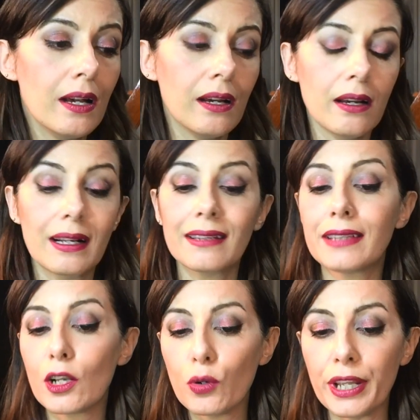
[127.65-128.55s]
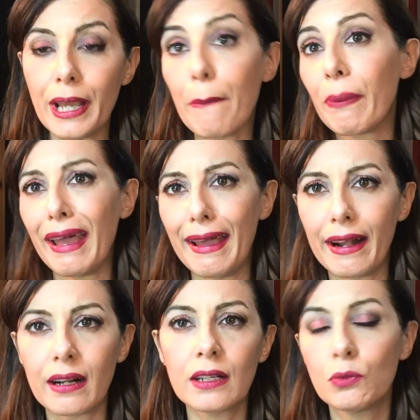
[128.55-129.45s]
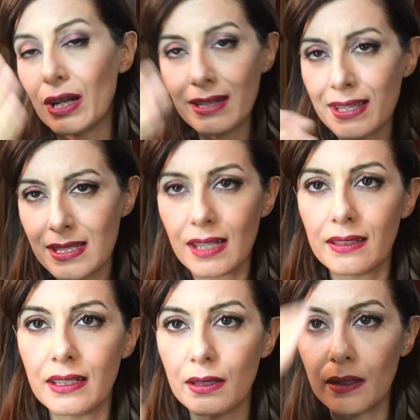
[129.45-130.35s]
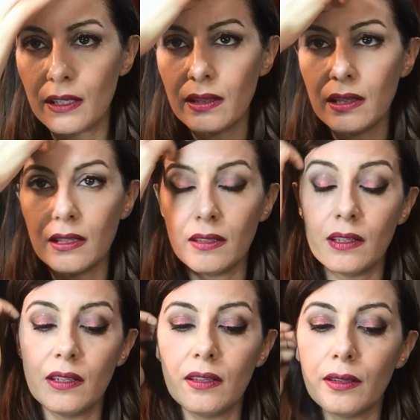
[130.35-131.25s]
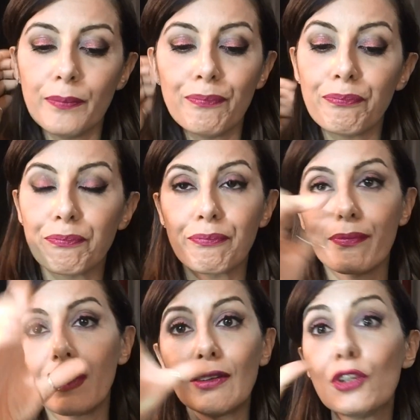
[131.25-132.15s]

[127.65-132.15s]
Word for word: eh, categoria per una lista di, di, di, mm,